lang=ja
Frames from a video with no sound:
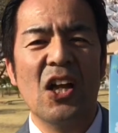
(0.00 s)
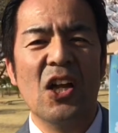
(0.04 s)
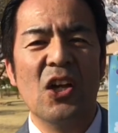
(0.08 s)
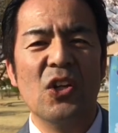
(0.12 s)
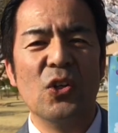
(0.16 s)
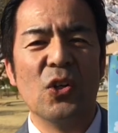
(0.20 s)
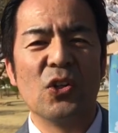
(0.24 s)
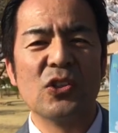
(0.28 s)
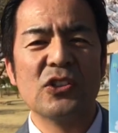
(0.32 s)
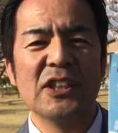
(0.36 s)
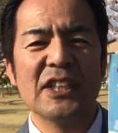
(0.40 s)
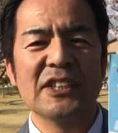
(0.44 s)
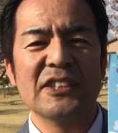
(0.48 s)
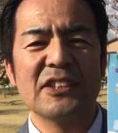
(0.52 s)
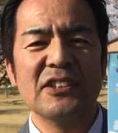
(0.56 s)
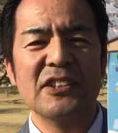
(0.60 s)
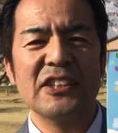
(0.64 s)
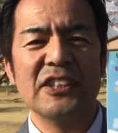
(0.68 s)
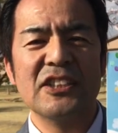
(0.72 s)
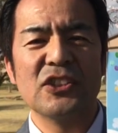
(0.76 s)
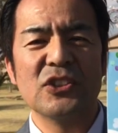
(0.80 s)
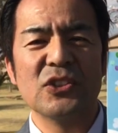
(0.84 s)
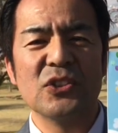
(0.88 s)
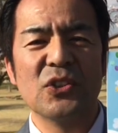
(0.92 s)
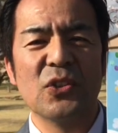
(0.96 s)
6月
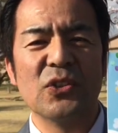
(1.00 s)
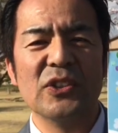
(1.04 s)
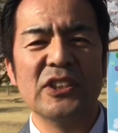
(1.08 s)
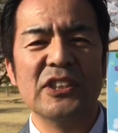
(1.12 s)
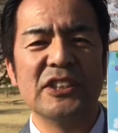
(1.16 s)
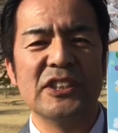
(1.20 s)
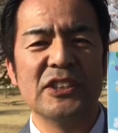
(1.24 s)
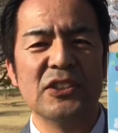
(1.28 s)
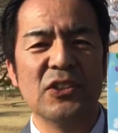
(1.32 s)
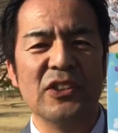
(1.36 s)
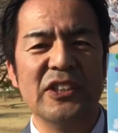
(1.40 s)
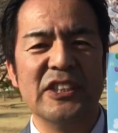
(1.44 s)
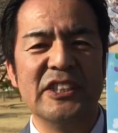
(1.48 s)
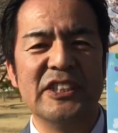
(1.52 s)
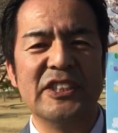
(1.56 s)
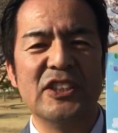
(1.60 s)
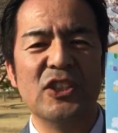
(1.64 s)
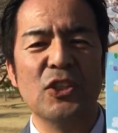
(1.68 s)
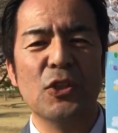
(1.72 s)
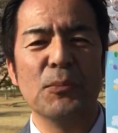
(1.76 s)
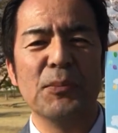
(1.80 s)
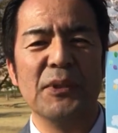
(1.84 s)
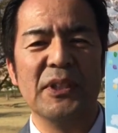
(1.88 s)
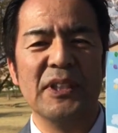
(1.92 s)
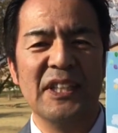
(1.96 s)
25日の日
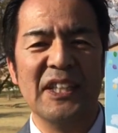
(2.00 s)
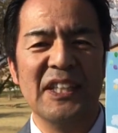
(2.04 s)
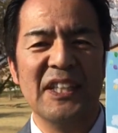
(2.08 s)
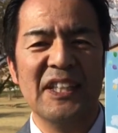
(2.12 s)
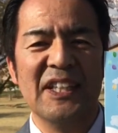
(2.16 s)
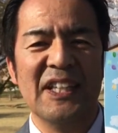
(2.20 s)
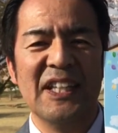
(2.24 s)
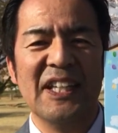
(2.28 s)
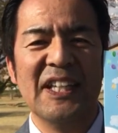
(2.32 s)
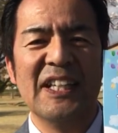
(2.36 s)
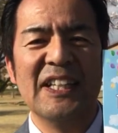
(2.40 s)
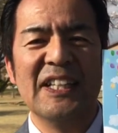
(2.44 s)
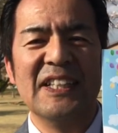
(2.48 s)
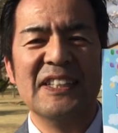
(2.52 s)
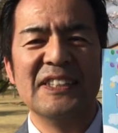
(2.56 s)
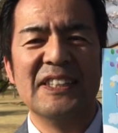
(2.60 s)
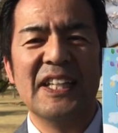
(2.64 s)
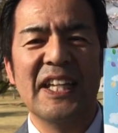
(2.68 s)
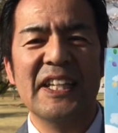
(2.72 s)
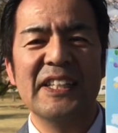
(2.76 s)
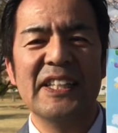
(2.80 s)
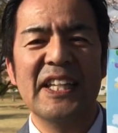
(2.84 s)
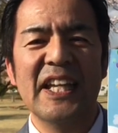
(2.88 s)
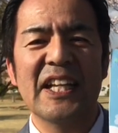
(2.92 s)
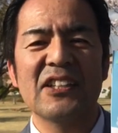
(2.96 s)
曜日に
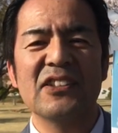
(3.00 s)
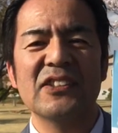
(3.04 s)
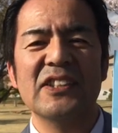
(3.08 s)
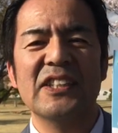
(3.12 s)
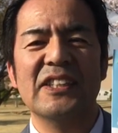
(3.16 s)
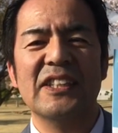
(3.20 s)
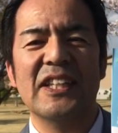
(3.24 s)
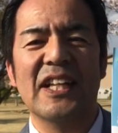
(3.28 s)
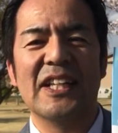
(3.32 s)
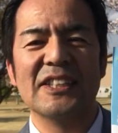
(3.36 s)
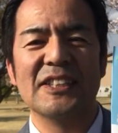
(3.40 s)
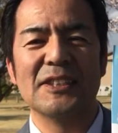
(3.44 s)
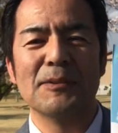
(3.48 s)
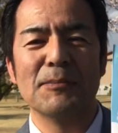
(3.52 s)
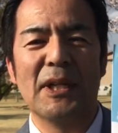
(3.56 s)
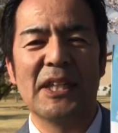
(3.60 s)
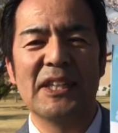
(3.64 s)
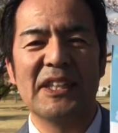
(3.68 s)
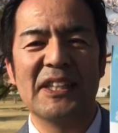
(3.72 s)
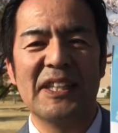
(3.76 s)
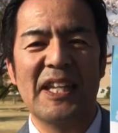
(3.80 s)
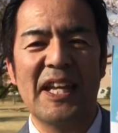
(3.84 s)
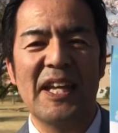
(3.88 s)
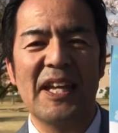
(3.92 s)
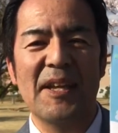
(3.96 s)
1200人で集まっ
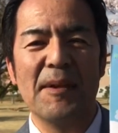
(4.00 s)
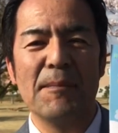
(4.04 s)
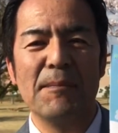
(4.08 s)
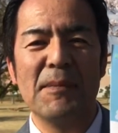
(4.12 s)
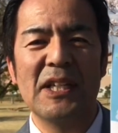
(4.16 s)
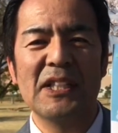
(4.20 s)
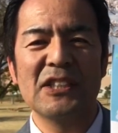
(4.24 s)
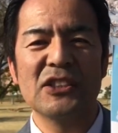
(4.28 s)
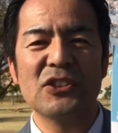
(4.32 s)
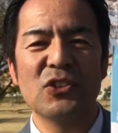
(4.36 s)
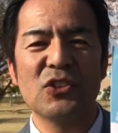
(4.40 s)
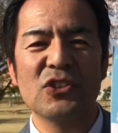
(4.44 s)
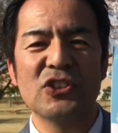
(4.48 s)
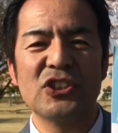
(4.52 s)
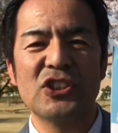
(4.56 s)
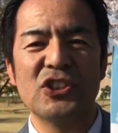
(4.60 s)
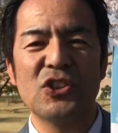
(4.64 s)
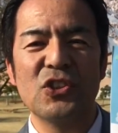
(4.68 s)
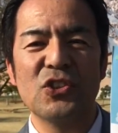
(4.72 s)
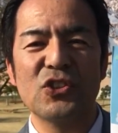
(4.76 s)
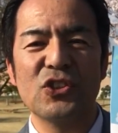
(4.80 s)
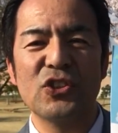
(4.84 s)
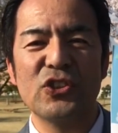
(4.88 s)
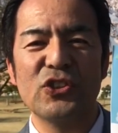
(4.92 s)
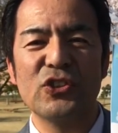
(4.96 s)
て瞑想し
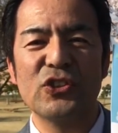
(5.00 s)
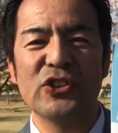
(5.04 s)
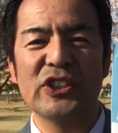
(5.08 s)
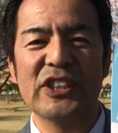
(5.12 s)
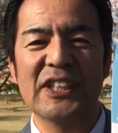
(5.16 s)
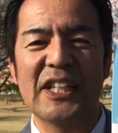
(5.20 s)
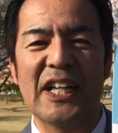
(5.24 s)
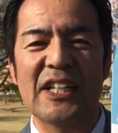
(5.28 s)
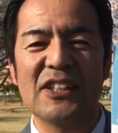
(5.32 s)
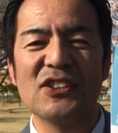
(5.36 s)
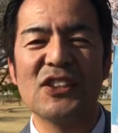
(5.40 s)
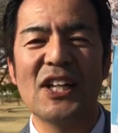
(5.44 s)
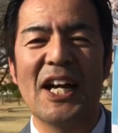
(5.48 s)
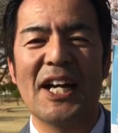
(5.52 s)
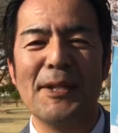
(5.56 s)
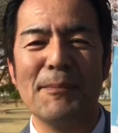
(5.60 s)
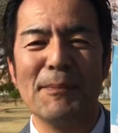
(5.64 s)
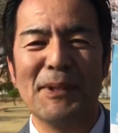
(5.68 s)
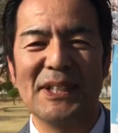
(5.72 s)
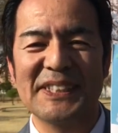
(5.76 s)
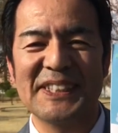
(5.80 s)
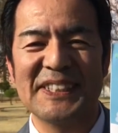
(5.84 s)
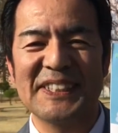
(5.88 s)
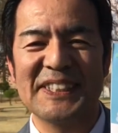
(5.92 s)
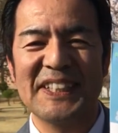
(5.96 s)
ようという企画があり
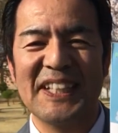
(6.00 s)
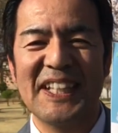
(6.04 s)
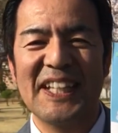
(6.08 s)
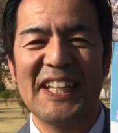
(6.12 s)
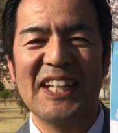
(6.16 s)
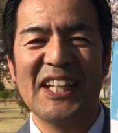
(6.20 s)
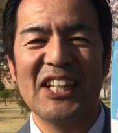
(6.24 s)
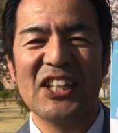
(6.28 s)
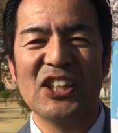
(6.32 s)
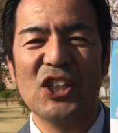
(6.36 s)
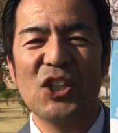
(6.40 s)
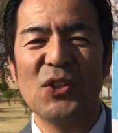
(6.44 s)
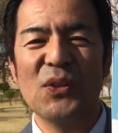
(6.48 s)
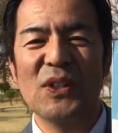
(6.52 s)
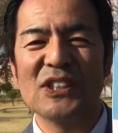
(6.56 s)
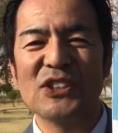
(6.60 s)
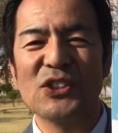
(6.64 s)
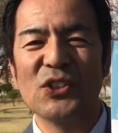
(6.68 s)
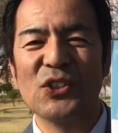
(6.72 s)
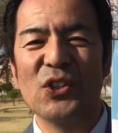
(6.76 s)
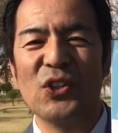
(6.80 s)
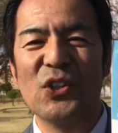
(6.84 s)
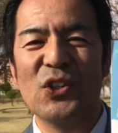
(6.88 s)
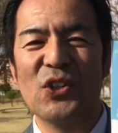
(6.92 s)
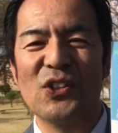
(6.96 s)
ます今日は
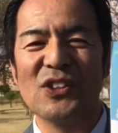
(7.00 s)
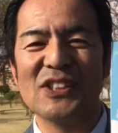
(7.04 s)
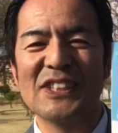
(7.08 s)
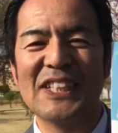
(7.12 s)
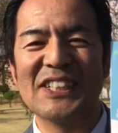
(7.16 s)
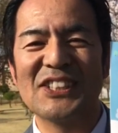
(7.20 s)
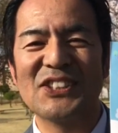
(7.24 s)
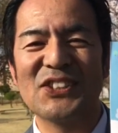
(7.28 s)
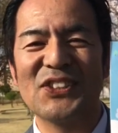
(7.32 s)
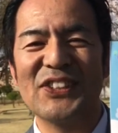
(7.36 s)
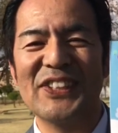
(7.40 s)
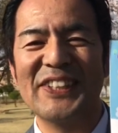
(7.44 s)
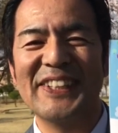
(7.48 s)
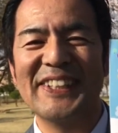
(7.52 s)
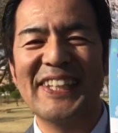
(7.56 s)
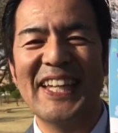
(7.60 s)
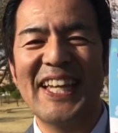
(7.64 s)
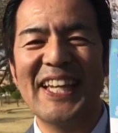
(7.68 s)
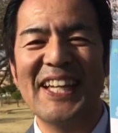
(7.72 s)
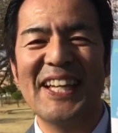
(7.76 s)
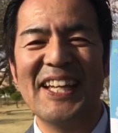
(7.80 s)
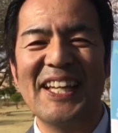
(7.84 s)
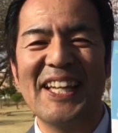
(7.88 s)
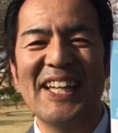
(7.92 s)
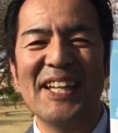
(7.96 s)
そのお誘い
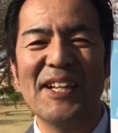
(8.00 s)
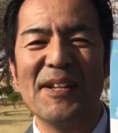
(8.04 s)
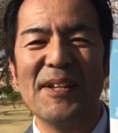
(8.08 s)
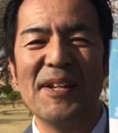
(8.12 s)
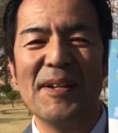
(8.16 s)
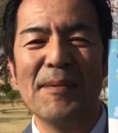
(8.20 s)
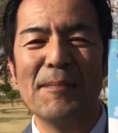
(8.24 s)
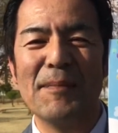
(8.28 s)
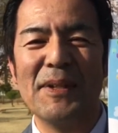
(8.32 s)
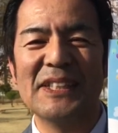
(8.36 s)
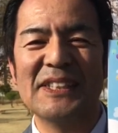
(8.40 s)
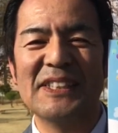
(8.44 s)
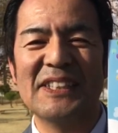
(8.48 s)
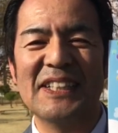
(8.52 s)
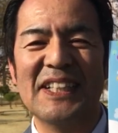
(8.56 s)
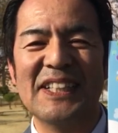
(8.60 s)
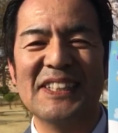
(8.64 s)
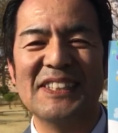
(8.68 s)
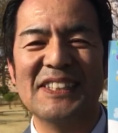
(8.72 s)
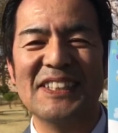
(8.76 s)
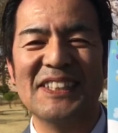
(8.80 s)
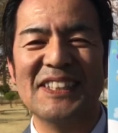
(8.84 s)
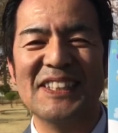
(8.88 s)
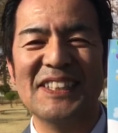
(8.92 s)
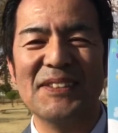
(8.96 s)
で、えー、
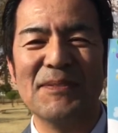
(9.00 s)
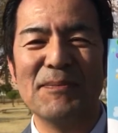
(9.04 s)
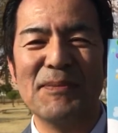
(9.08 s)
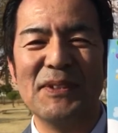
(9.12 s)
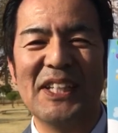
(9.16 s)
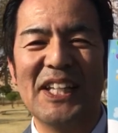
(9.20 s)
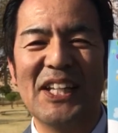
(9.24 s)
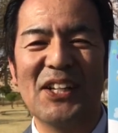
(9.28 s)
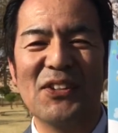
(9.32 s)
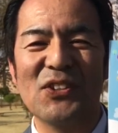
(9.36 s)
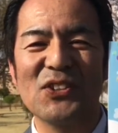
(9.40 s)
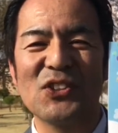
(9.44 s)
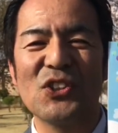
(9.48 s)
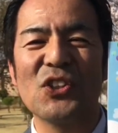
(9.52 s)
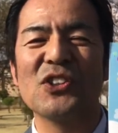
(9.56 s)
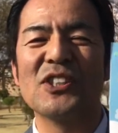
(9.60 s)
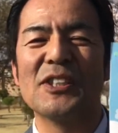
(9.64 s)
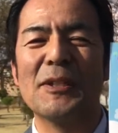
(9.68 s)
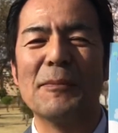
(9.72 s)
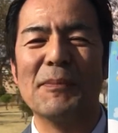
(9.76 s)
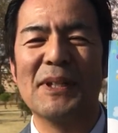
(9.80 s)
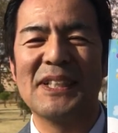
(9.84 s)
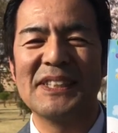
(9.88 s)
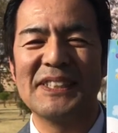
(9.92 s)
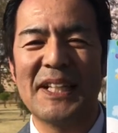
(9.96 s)
メッセージビデオを撮っ
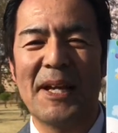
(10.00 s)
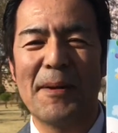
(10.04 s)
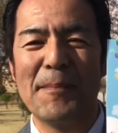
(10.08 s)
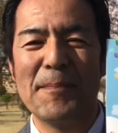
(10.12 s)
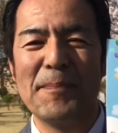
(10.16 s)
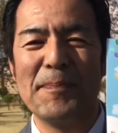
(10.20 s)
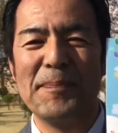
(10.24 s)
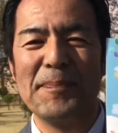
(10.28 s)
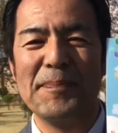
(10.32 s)
てみました